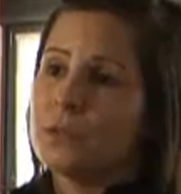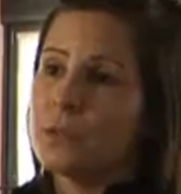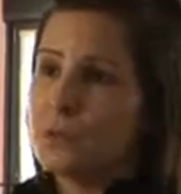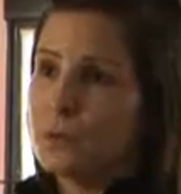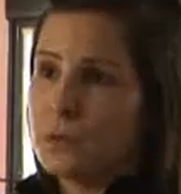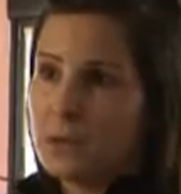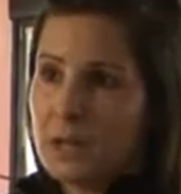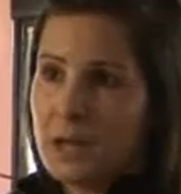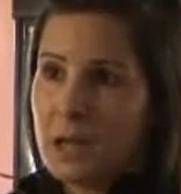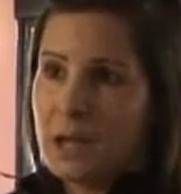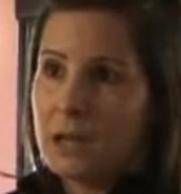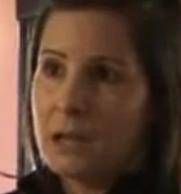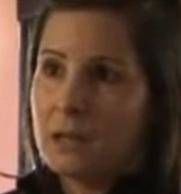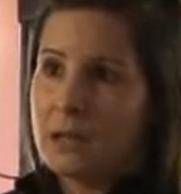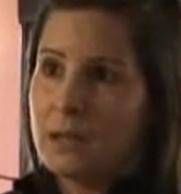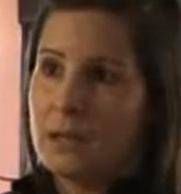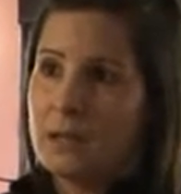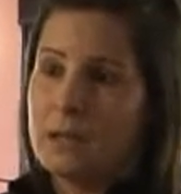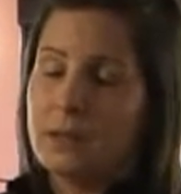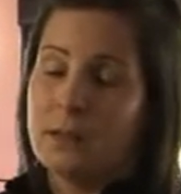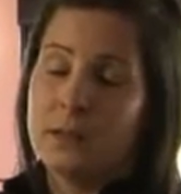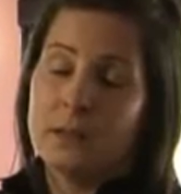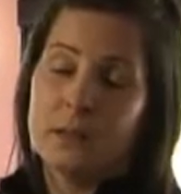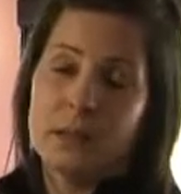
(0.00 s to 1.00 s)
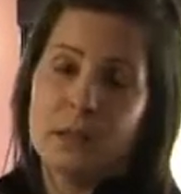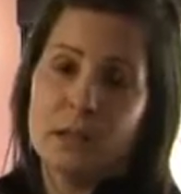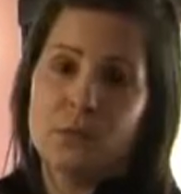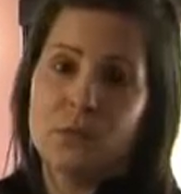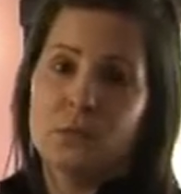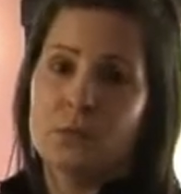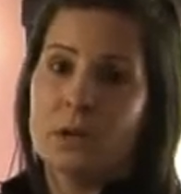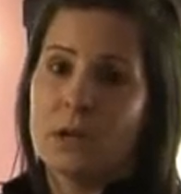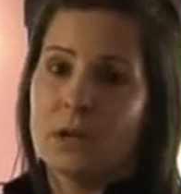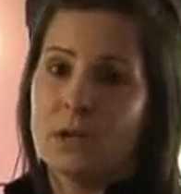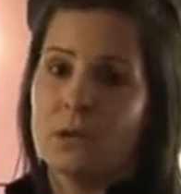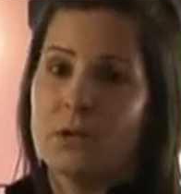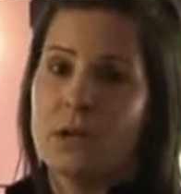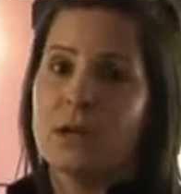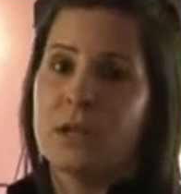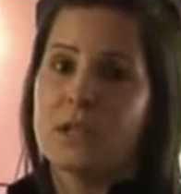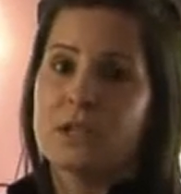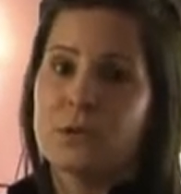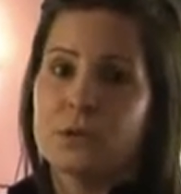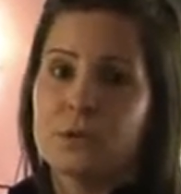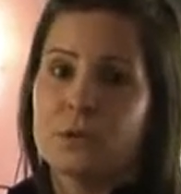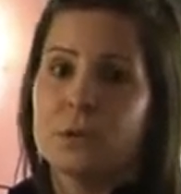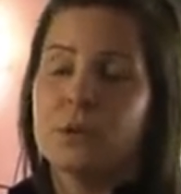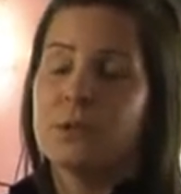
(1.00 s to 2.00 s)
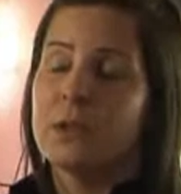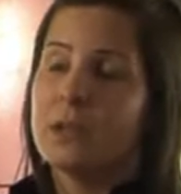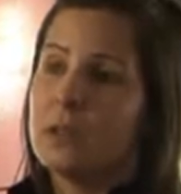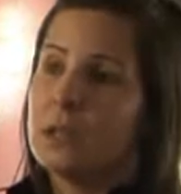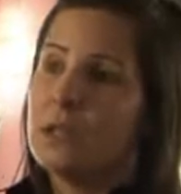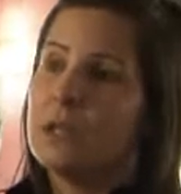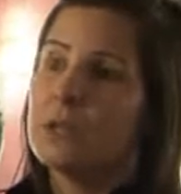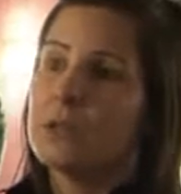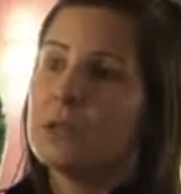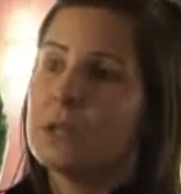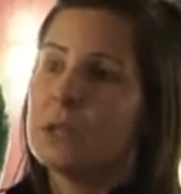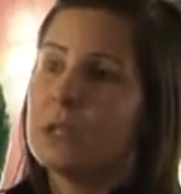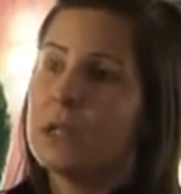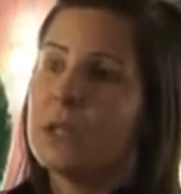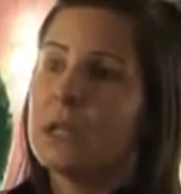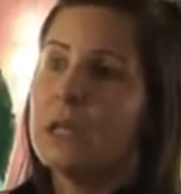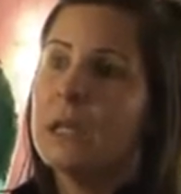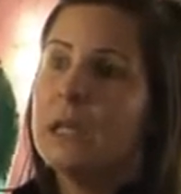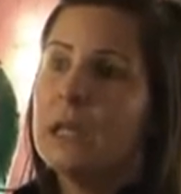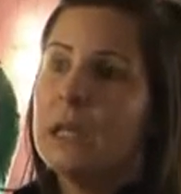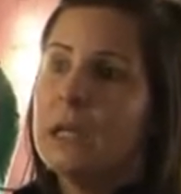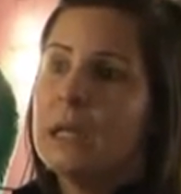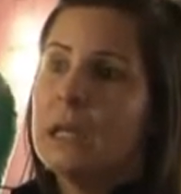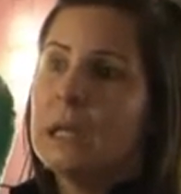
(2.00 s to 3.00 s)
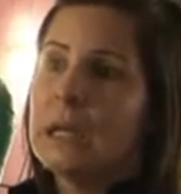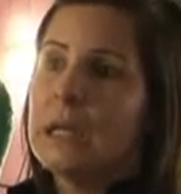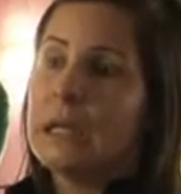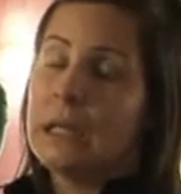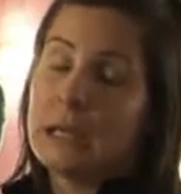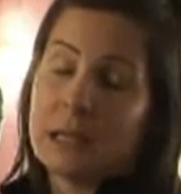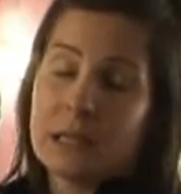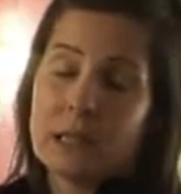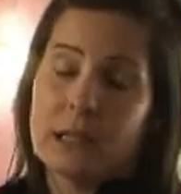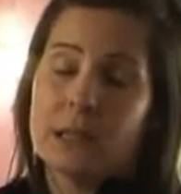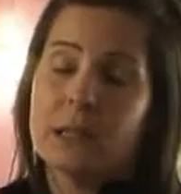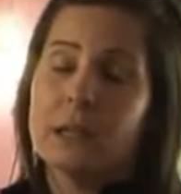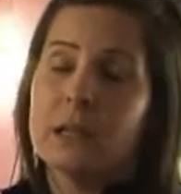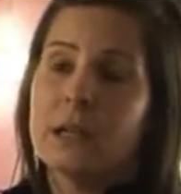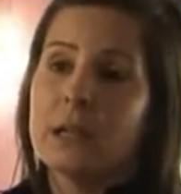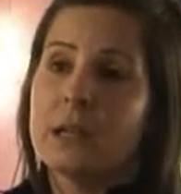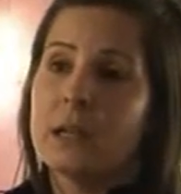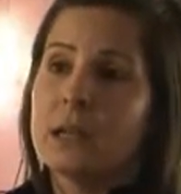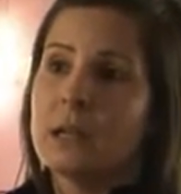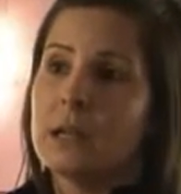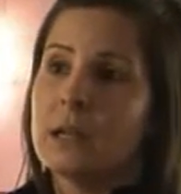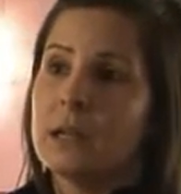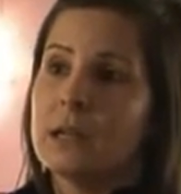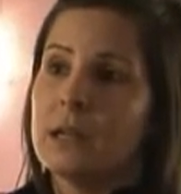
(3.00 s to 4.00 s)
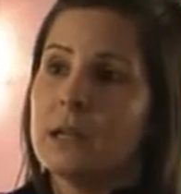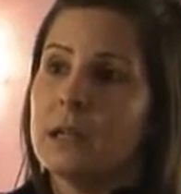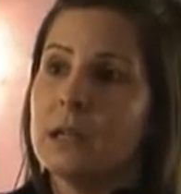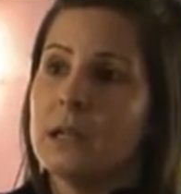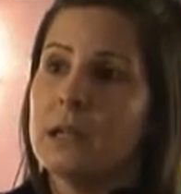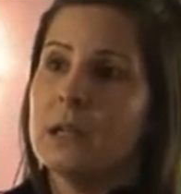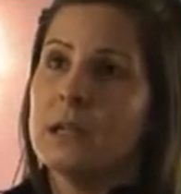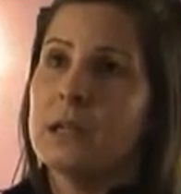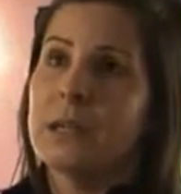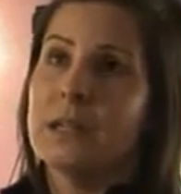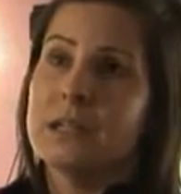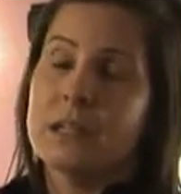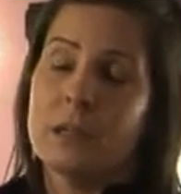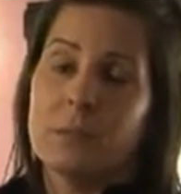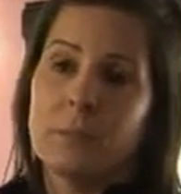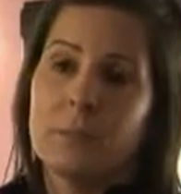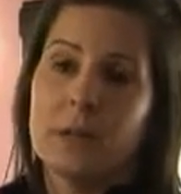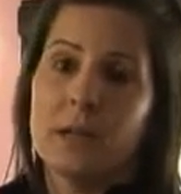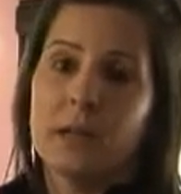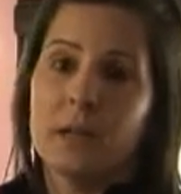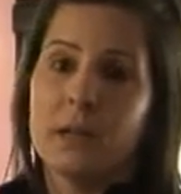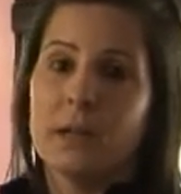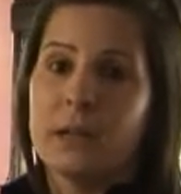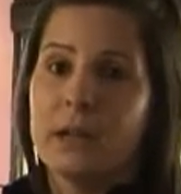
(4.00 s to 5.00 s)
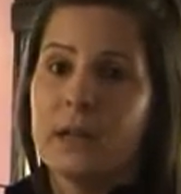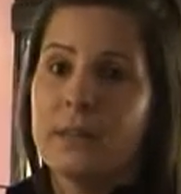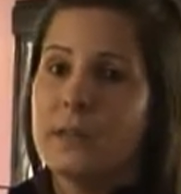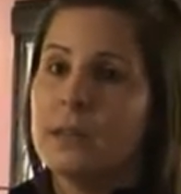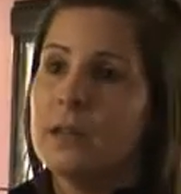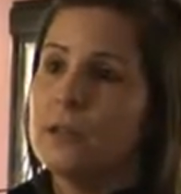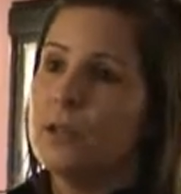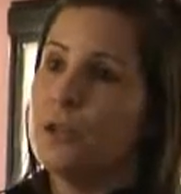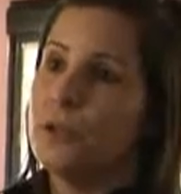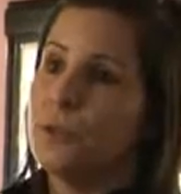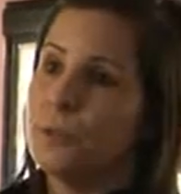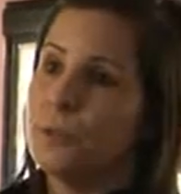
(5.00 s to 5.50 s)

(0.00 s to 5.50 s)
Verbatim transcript: social y de interactuar con el resto de vecinos y de, gente que, que se implica en el centro.